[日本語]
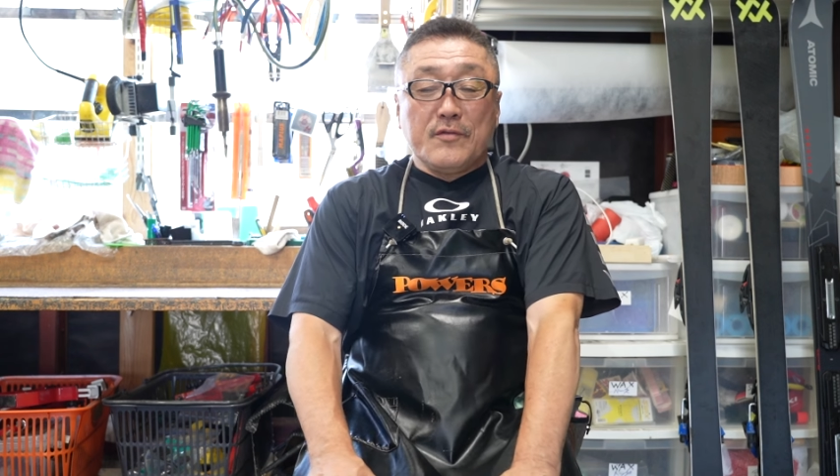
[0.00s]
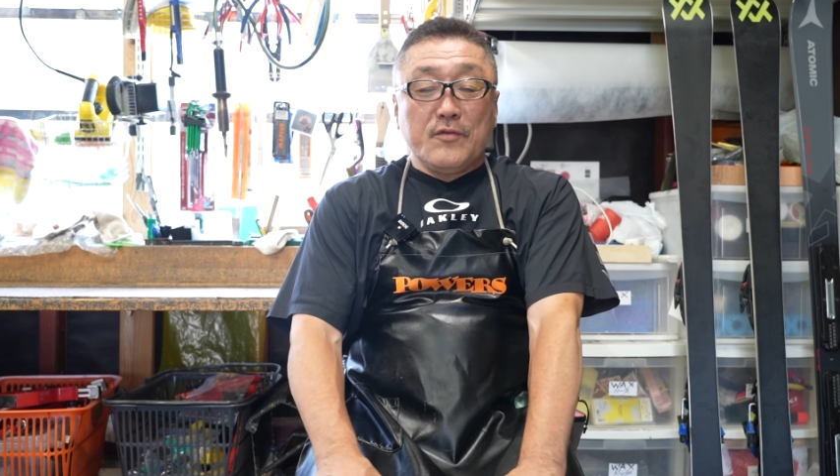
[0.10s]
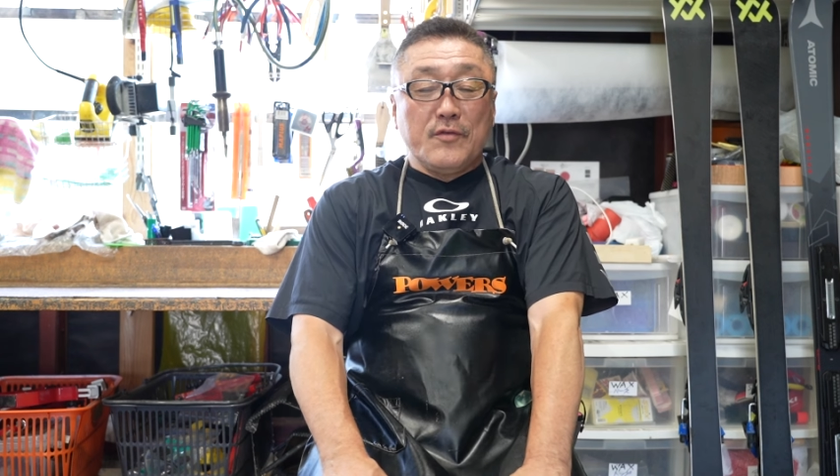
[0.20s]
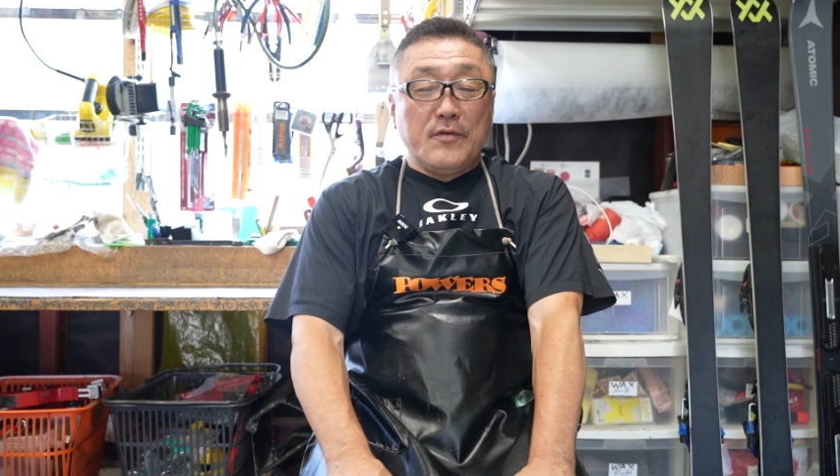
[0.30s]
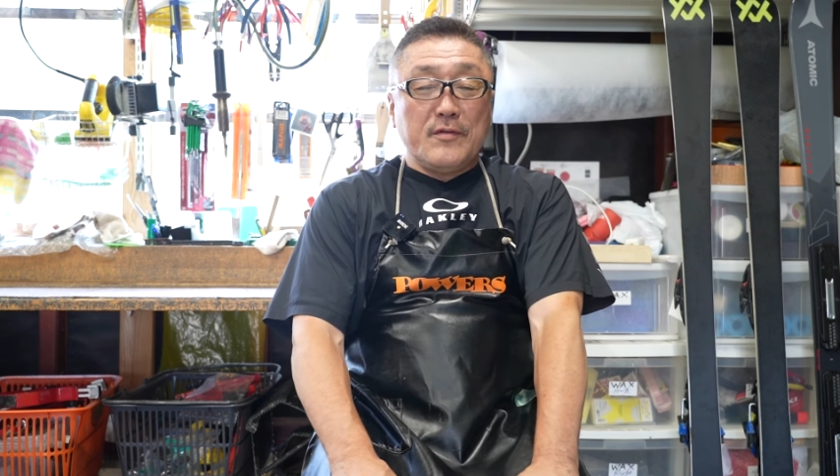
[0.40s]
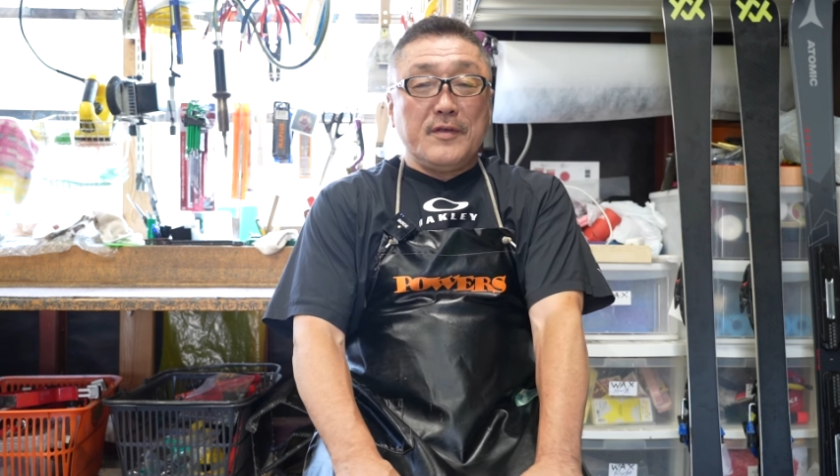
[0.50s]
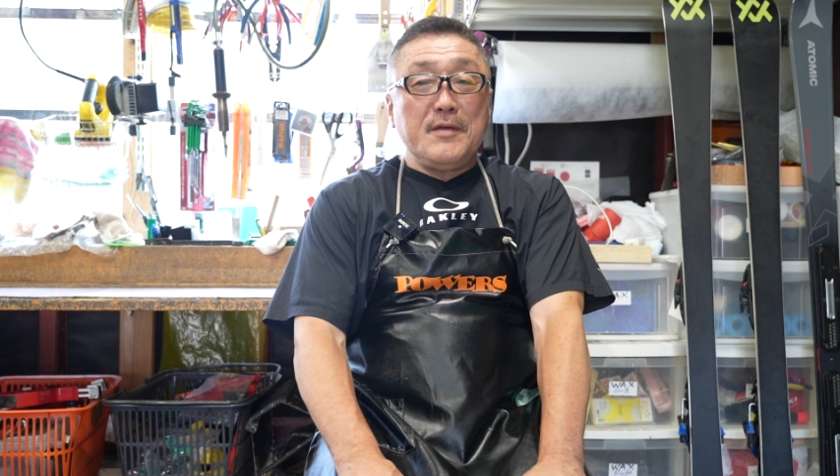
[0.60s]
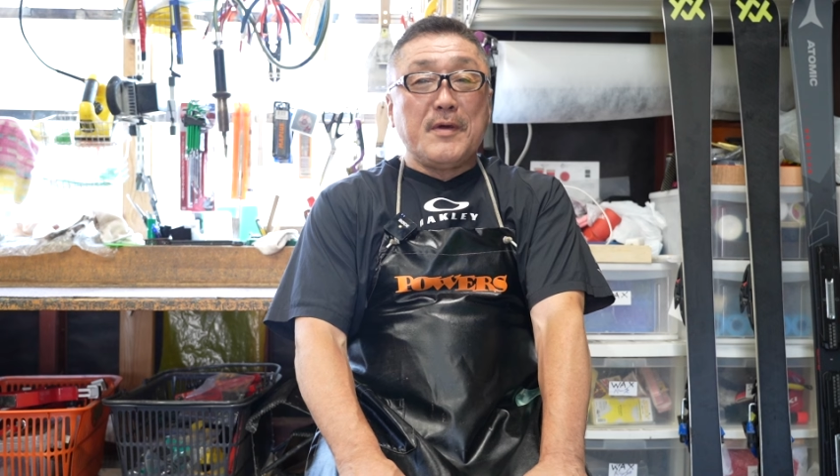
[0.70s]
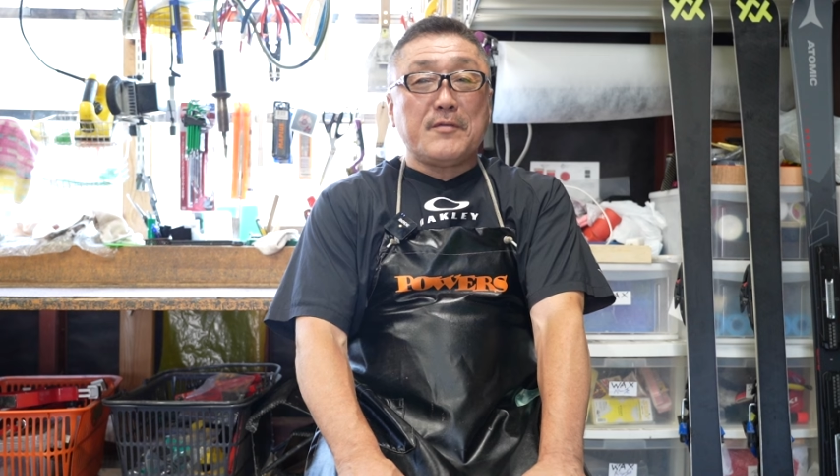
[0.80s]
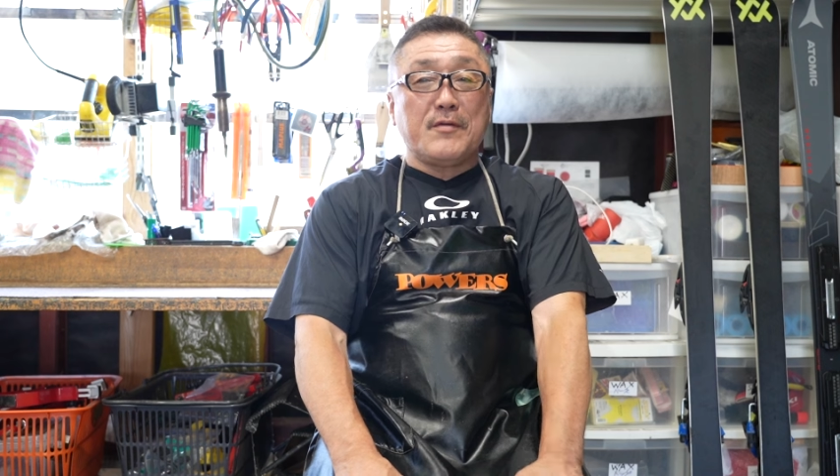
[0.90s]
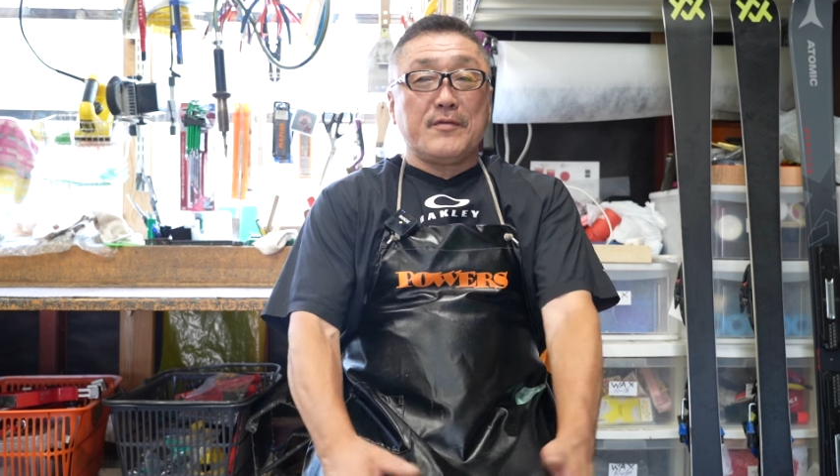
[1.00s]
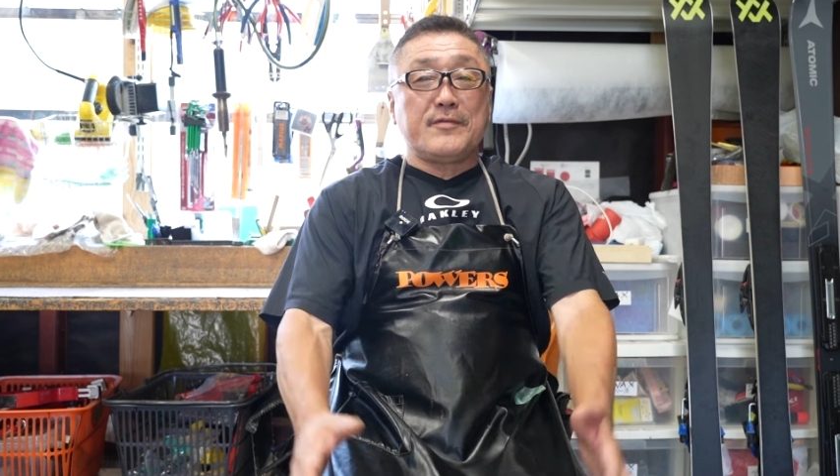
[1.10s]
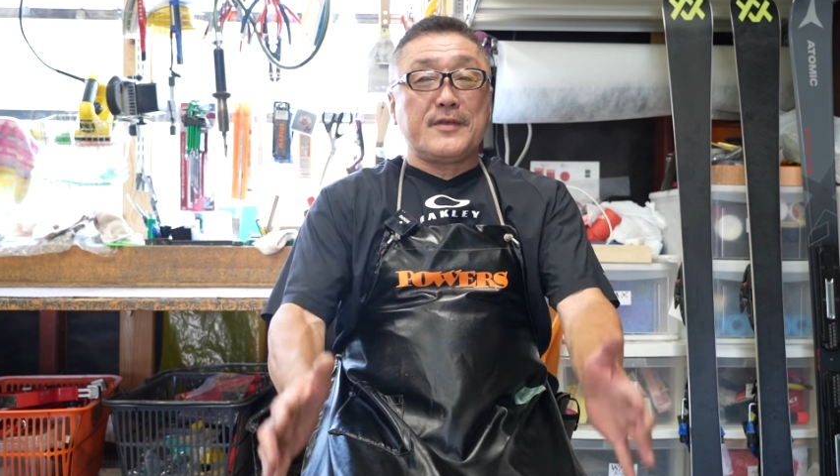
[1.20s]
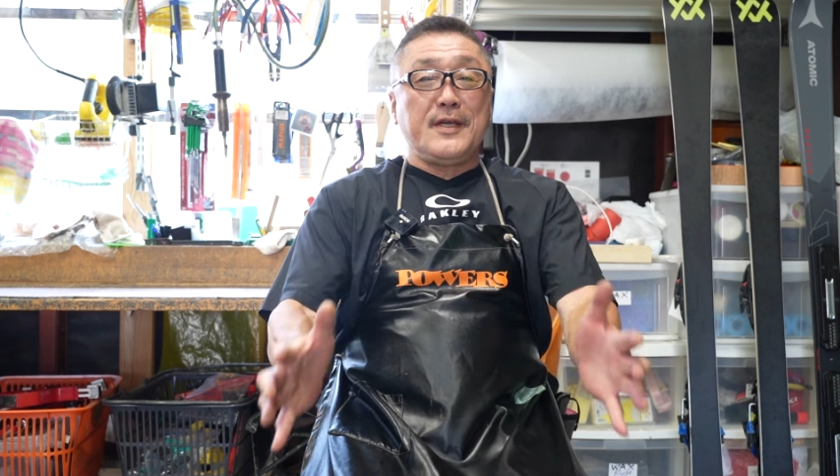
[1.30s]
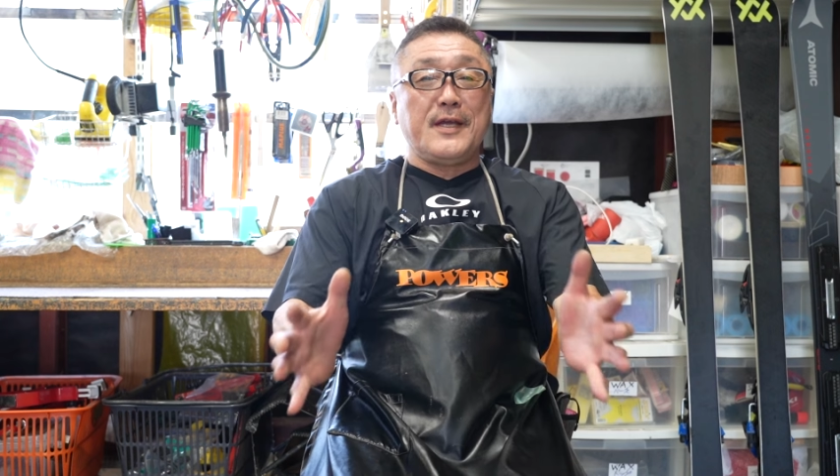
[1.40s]
この今の
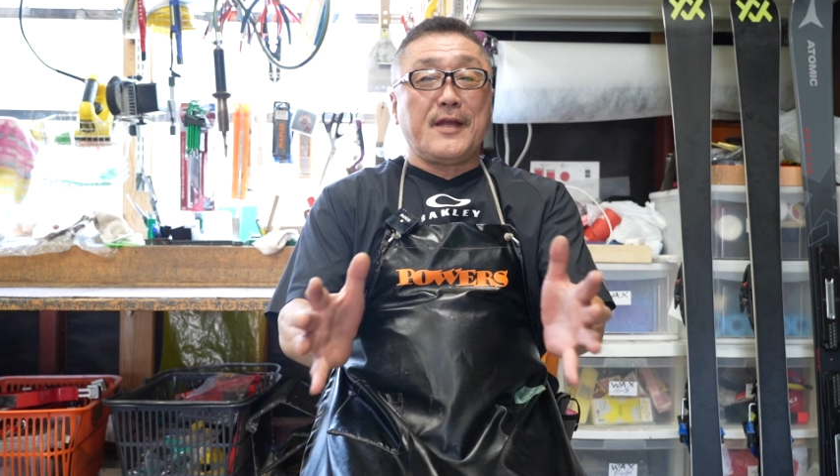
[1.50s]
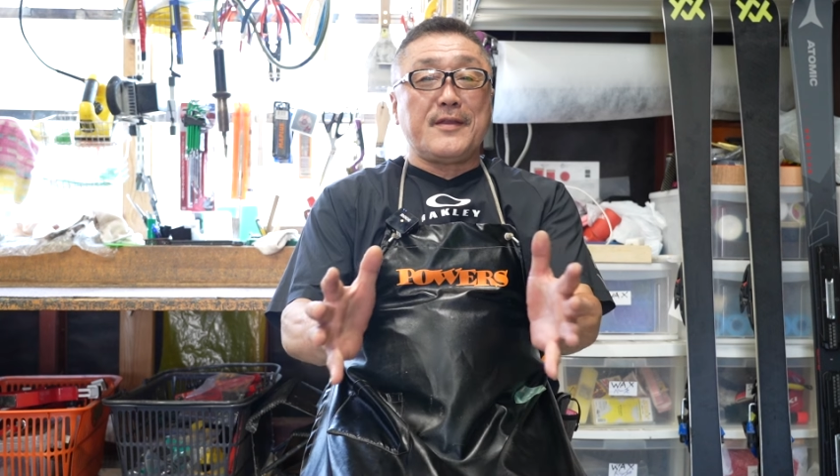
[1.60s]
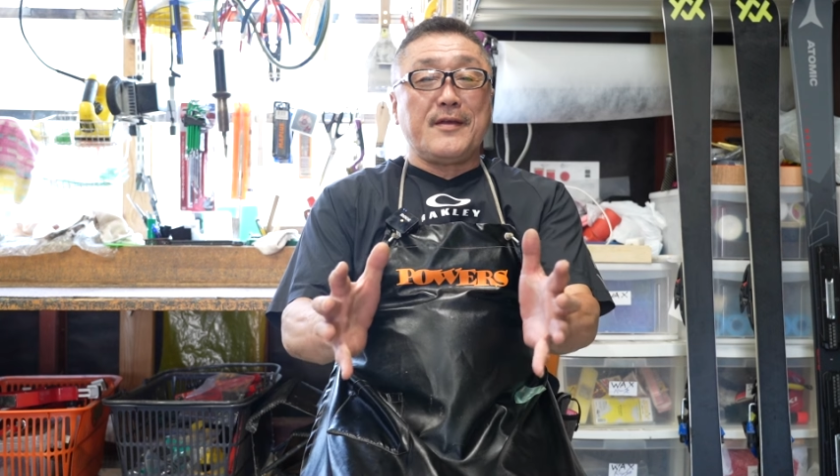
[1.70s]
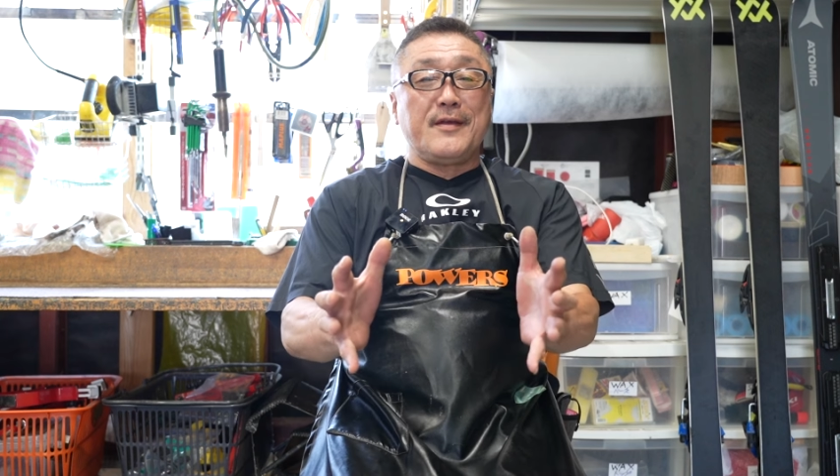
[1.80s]
スキーが